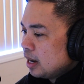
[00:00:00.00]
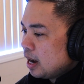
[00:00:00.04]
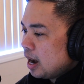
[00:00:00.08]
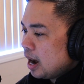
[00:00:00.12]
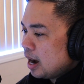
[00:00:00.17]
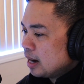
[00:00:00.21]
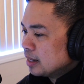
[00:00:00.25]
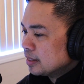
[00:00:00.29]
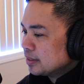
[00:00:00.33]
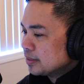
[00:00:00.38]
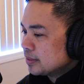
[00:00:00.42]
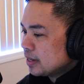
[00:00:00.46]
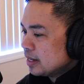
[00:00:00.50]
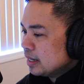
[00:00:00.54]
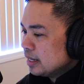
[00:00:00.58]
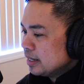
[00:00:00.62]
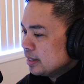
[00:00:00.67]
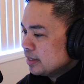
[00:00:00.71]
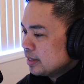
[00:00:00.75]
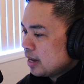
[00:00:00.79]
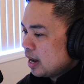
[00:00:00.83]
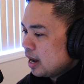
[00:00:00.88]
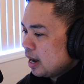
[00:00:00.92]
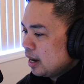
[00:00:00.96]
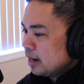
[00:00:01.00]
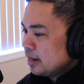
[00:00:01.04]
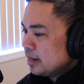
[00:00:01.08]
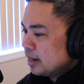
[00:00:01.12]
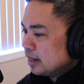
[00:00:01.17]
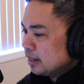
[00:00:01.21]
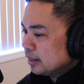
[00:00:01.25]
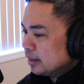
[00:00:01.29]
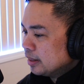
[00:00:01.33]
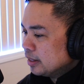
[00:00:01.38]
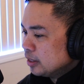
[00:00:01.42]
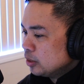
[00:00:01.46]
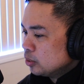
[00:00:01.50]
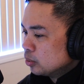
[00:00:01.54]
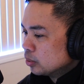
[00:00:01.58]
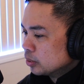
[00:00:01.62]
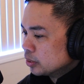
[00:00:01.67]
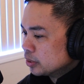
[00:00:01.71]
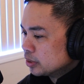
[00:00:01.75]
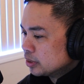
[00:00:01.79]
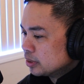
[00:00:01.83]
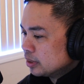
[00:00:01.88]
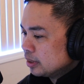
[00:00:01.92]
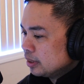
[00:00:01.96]
Ang salita ng
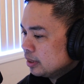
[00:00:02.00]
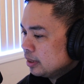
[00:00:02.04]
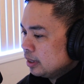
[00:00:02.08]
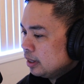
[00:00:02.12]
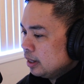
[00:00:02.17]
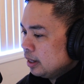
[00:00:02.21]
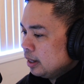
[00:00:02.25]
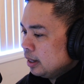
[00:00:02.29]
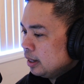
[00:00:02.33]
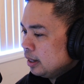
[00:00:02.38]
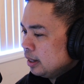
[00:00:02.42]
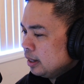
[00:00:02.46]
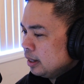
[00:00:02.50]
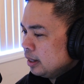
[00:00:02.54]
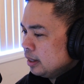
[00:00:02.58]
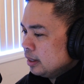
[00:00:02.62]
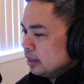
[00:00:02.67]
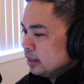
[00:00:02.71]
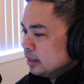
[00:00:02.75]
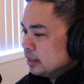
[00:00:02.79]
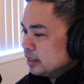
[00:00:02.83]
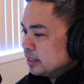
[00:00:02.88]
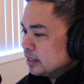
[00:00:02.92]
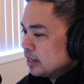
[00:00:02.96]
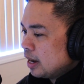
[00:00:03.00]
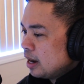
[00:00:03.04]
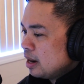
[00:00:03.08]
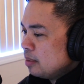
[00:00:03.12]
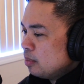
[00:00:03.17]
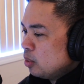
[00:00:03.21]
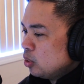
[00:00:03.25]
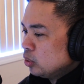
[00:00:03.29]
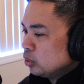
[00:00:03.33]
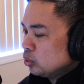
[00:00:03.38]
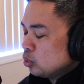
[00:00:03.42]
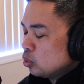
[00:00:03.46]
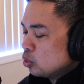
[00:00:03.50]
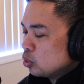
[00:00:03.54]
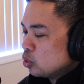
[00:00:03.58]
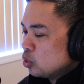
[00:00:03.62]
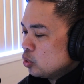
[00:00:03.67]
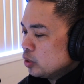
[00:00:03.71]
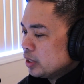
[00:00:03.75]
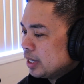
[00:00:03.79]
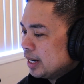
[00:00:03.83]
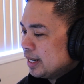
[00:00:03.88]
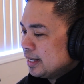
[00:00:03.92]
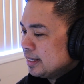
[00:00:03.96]
Diyos Salmong
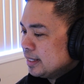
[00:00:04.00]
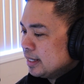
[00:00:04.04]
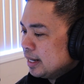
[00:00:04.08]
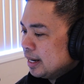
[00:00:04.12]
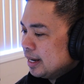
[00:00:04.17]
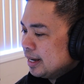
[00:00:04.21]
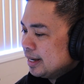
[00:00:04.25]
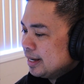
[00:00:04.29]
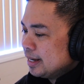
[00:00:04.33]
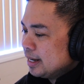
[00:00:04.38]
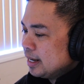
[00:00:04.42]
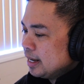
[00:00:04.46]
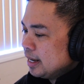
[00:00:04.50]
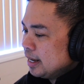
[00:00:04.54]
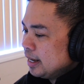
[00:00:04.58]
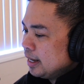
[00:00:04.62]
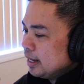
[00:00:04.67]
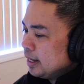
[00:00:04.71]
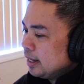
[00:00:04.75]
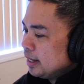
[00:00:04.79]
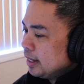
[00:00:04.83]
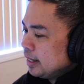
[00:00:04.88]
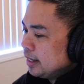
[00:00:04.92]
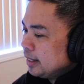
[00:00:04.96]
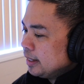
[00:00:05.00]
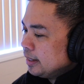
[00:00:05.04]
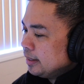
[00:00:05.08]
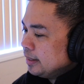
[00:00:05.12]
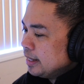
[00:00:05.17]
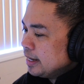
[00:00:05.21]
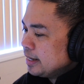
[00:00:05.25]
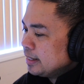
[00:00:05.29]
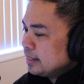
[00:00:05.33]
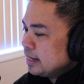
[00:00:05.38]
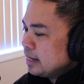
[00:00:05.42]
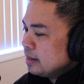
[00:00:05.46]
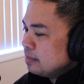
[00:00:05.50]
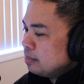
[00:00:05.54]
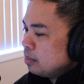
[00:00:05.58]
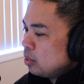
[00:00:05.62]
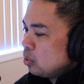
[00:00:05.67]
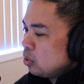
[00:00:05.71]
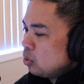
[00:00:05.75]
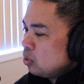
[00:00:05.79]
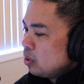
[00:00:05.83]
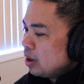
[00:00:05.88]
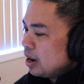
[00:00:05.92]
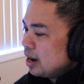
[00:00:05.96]
tugunan, Dinggin
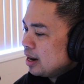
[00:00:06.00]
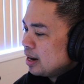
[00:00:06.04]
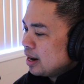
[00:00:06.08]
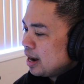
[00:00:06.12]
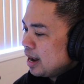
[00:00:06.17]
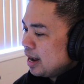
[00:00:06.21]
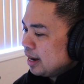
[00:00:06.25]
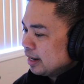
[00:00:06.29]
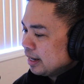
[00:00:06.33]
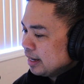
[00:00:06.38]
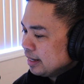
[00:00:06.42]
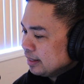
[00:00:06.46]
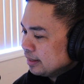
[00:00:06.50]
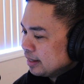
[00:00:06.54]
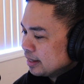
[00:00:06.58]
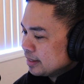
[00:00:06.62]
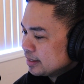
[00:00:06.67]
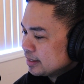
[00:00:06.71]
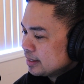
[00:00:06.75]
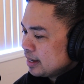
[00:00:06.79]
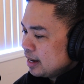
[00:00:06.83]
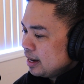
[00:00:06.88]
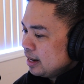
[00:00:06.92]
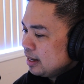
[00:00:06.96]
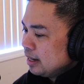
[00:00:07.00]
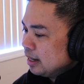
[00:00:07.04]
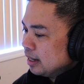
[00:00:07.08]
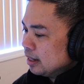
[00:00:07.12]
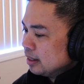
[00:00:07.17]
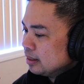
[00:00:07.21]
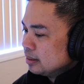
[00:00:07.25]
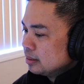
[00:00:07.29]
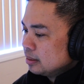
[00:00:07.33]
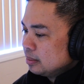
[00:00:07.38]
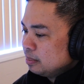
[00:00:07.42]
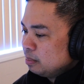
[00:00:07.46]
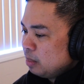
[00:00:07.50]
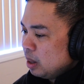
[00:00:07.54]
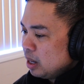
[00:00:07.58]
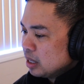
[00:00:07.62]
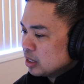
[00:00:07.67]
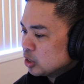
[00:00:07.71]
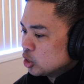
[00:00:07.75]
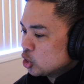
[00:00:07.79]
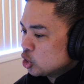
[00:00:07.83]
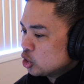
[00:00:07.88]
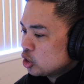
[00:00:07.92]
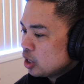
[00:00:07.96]
mo ang aking dasal,
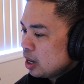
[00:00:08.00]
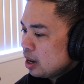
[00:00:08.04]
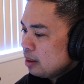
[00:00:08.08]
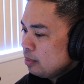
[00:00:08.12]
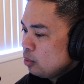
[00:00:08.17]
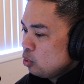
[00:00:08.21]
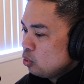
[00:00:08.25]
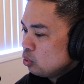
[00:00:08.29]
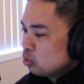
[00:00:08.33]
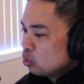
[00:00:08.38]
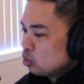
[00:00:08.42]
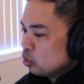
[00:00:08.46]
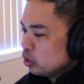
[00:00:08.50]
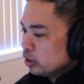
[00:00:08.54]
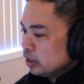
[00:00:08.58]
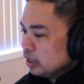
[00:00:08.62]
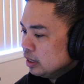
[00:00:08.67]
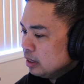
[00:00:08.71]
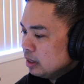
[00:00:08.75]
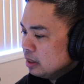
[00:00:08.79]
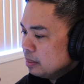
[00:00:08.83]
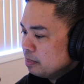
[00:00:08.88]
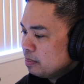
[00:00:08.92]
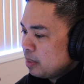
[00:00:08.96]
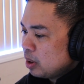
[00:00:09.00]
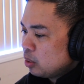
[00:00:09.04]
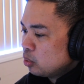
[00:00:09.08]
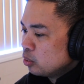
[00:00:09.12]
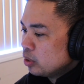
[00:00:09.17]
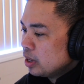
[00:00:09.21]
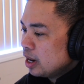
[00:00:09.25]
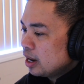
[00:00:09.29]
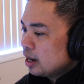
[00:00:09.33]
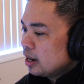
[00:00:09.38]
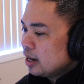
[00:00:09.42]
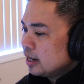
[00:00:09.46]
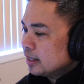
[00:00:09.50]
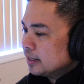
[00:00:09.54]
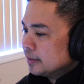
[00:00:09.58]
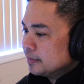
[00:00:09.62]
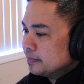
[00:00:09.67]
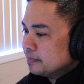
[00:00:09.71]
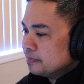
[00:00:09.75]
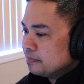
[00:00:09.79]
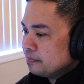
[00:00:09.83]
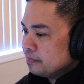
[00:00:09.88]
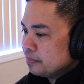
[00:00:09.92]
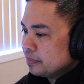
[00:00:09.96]
pagsamo ko'y paunlakan.